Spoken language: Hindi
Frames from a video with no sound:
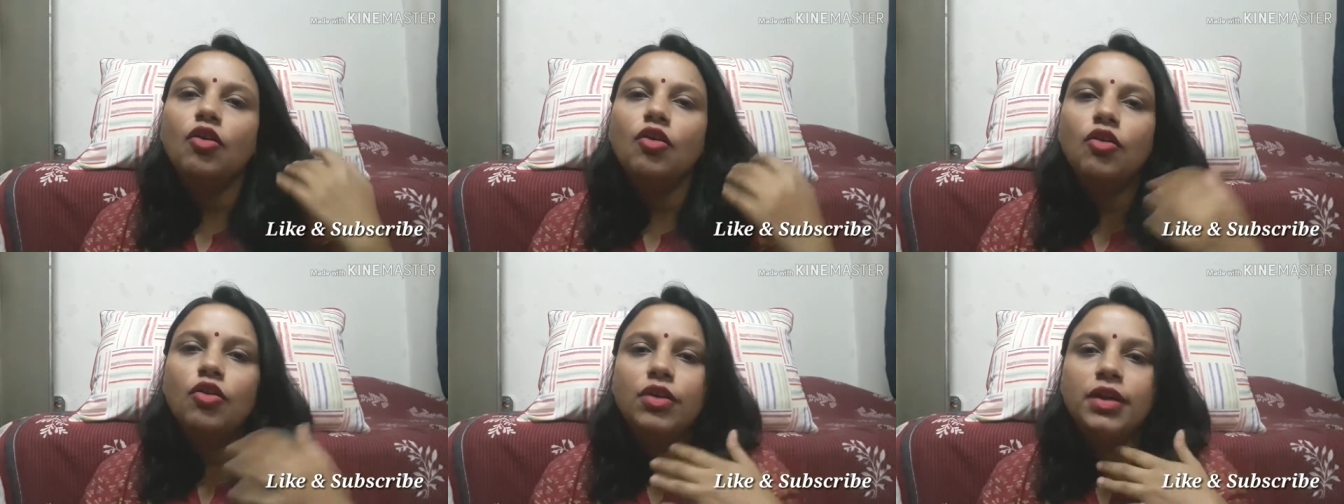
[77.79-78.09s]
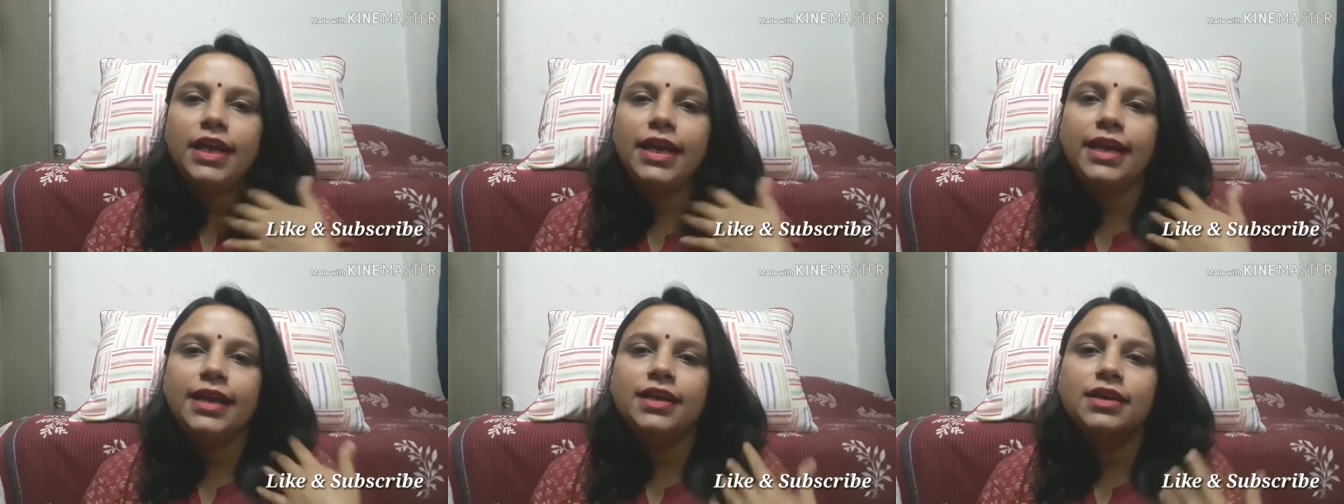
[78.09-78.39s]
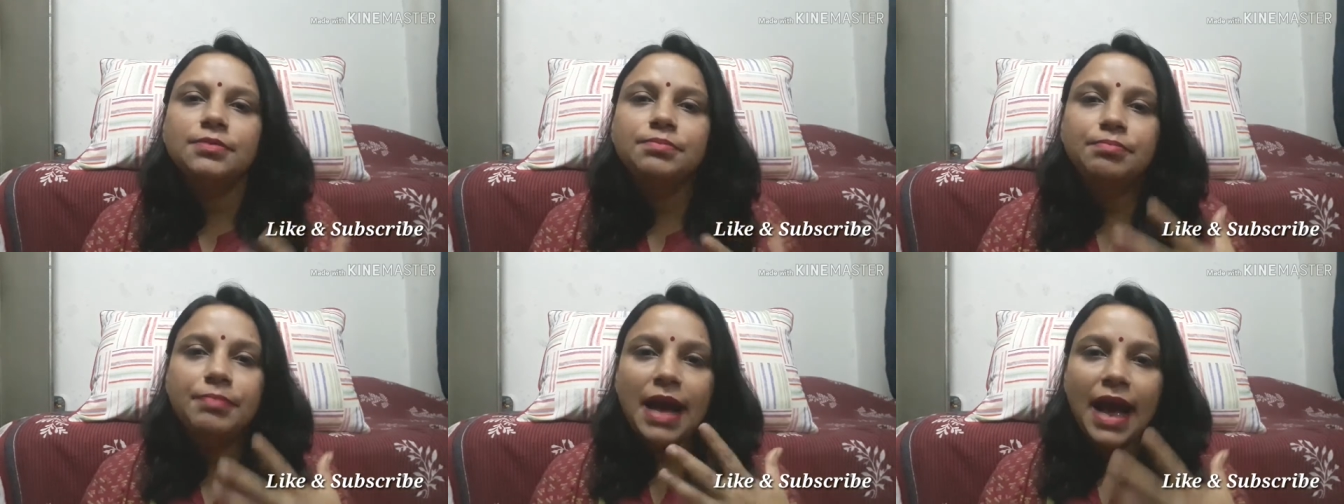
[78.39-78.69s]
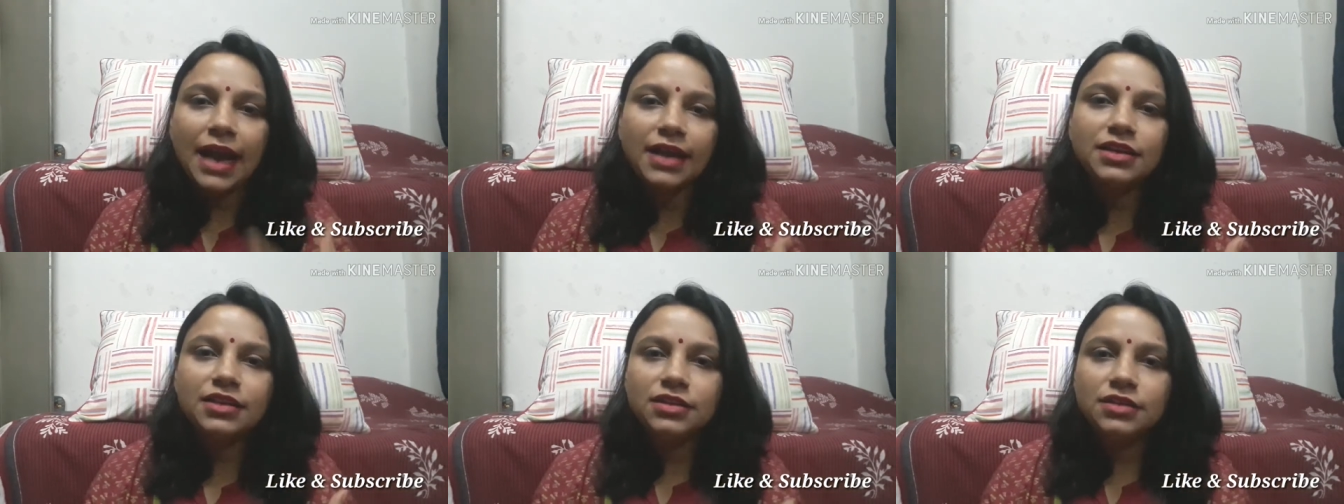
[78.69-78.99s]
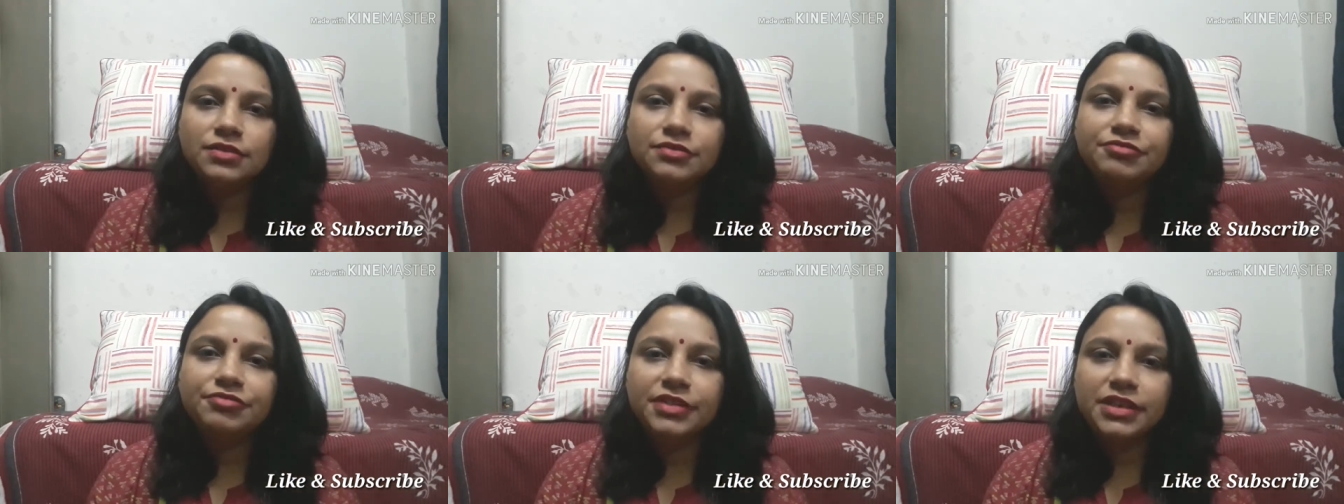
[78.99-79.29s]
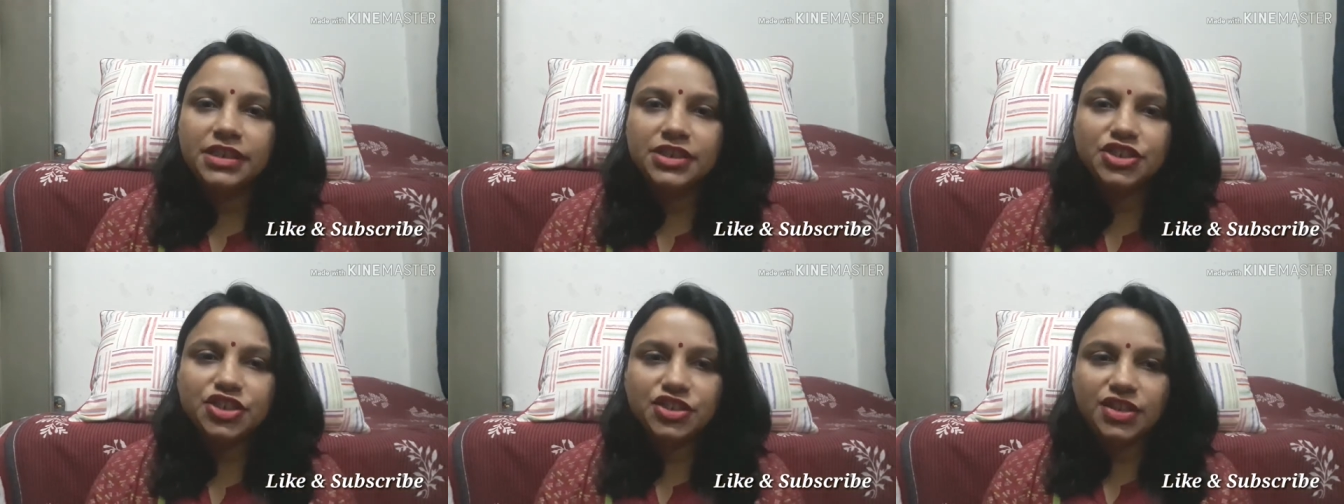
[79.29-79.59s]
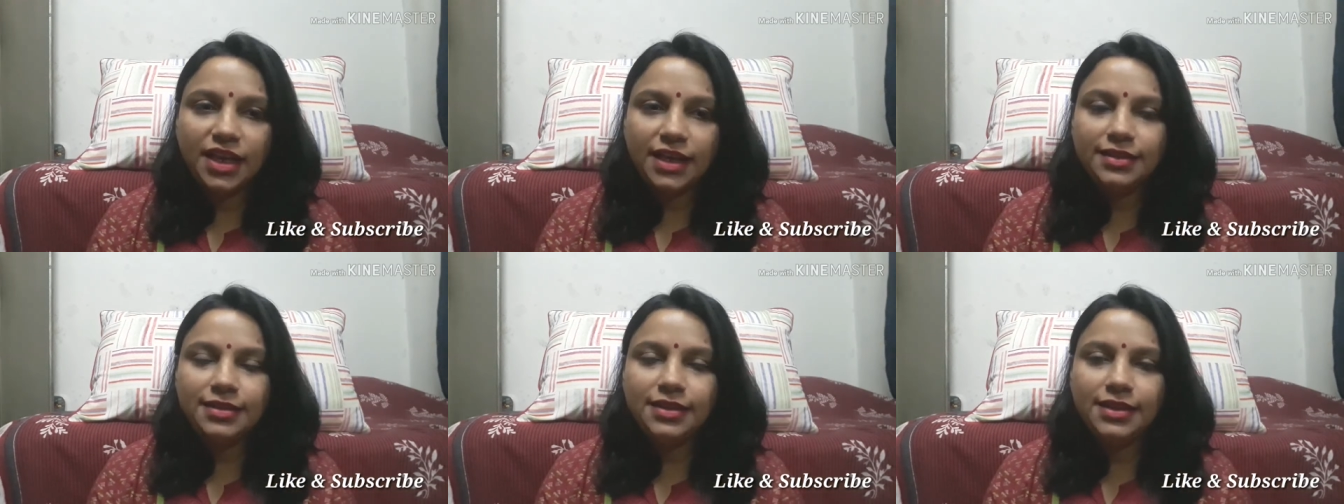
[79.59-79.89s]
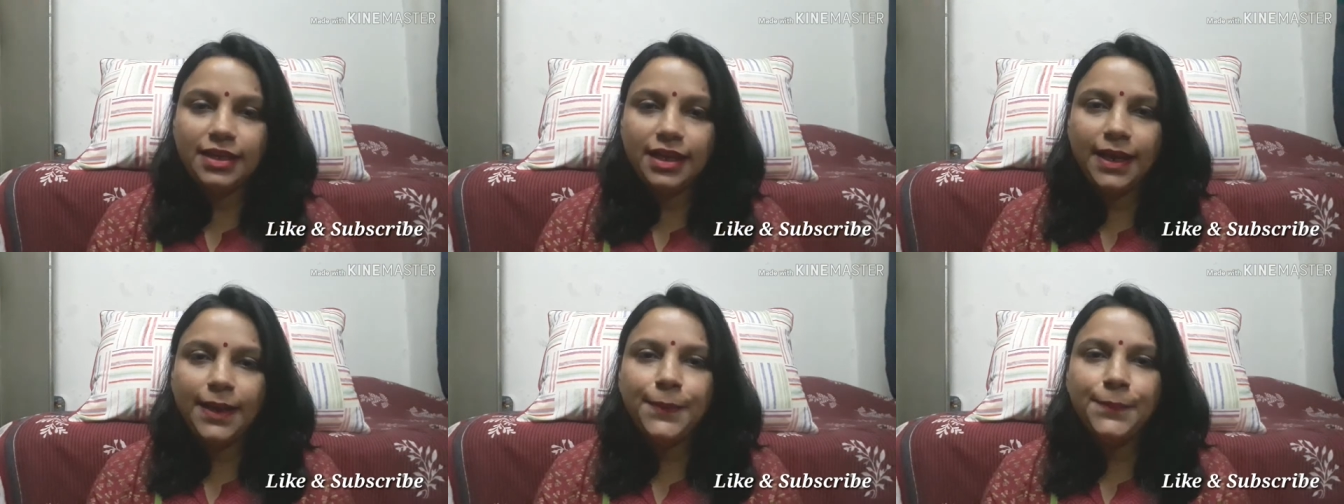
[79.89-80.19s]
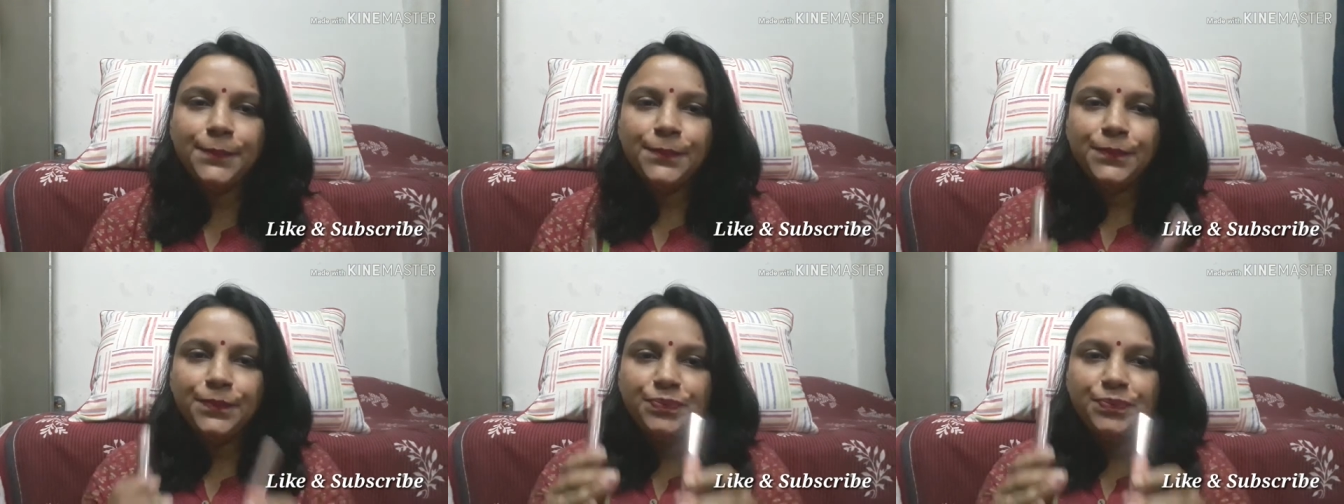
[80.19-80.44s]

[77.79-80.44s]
और एक मैट फिनिश देती है